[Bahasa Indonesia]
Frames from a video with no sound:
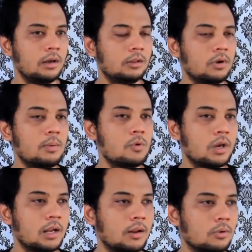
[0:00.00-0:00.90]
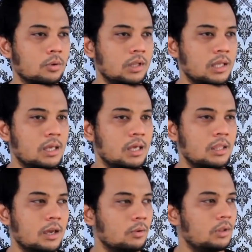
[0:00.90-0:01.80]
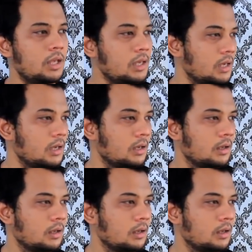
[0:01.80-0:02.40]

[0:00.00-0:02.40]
itu kemungkinan untuk digigitnya itu tinggi.